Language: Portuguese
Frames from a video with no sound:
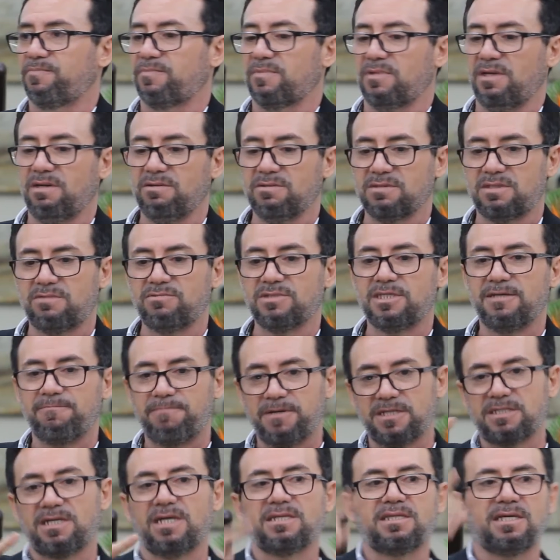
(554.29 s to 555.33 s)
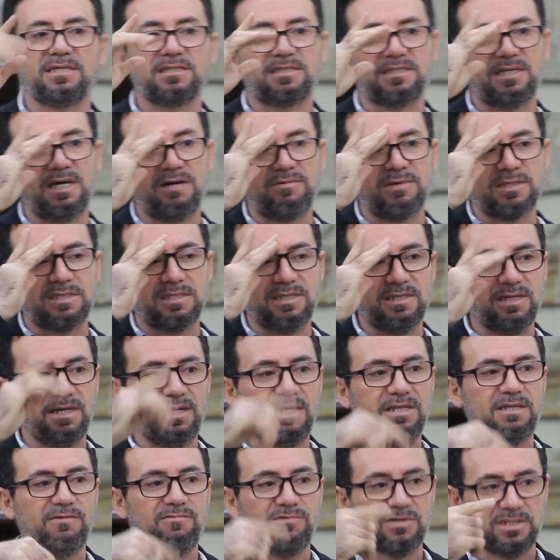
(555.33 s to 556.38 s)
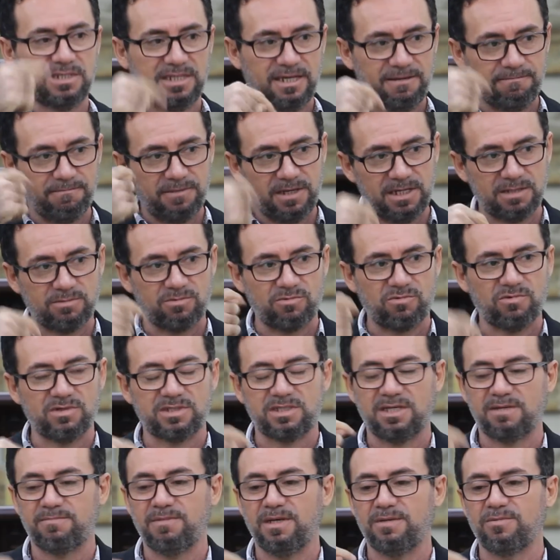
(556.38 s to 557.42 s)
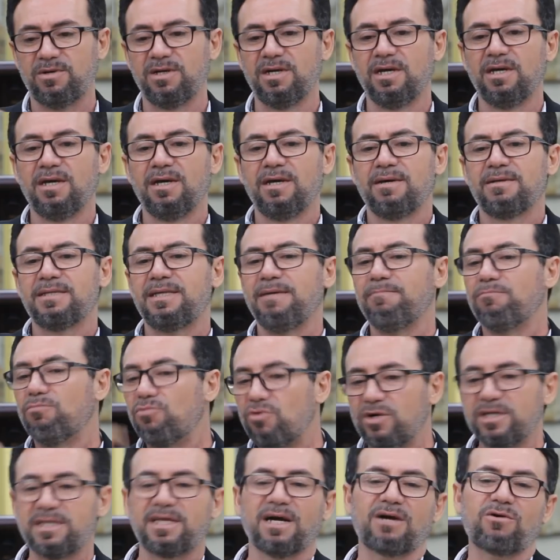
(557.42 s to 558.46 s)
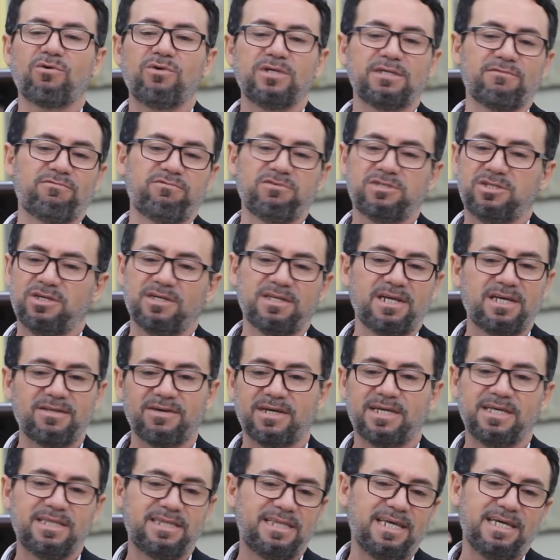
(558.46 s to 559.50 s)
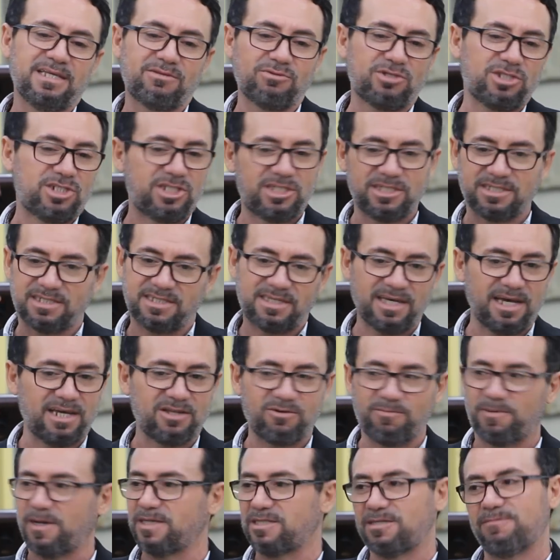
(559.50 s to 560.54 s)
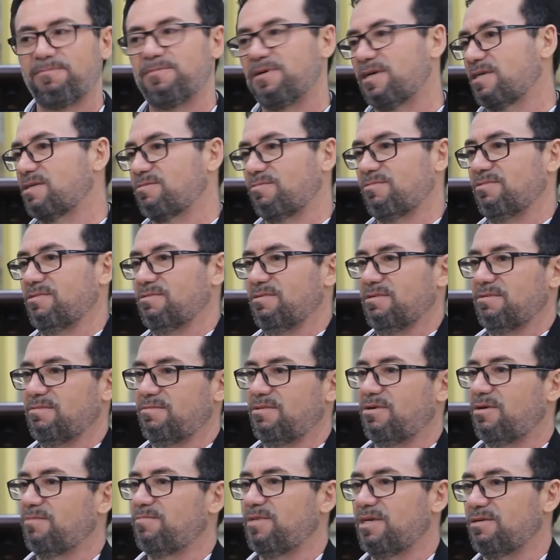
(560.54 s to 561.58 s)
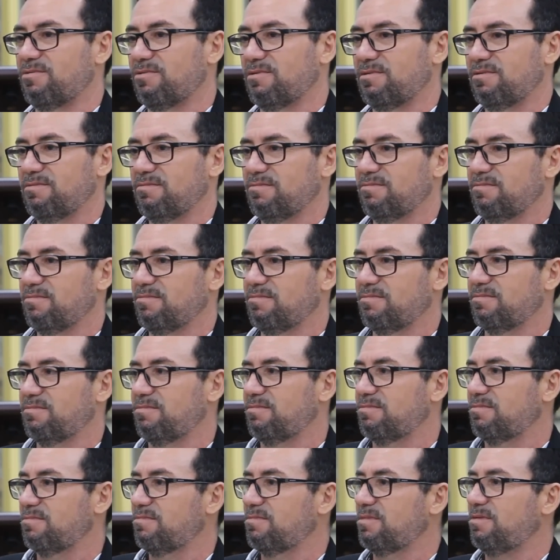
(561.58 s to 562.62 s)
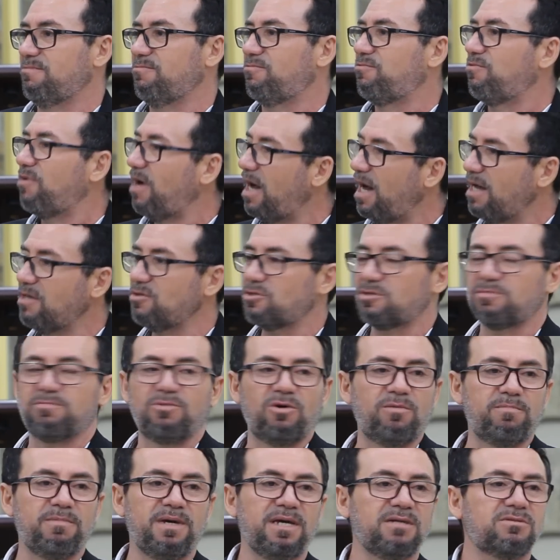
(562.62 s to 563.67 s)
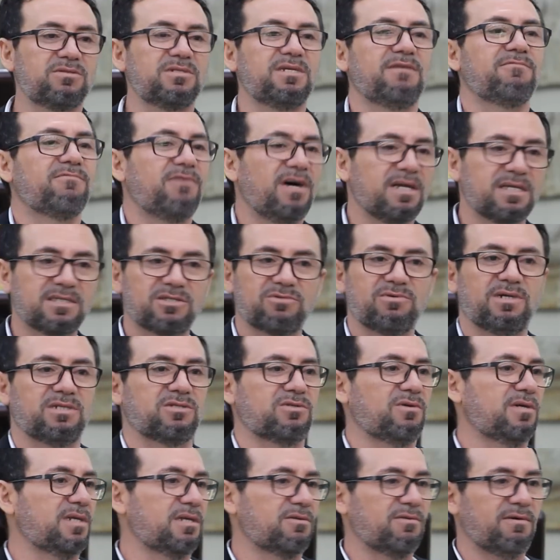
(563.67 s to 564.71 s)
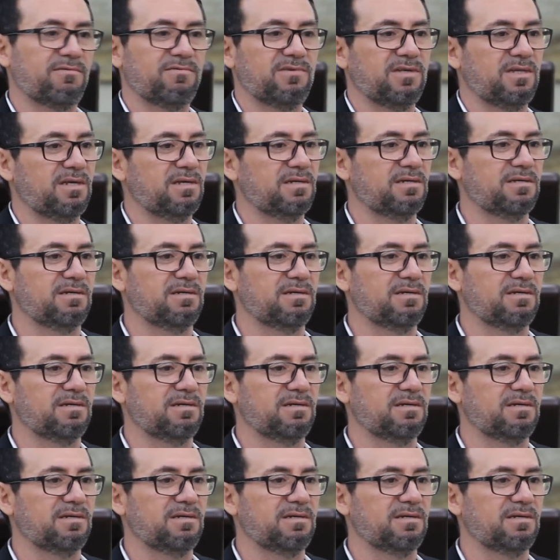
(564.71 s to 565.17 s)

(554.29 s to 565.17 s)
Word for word: Então, se você prestar atenção assim, entre você mesmo, com você mesmo, tem muita coisa funcionando aqui dentro, te dizendo para ti mesmo, meu amigo. Em vários momentos e em várias situações da tua vida.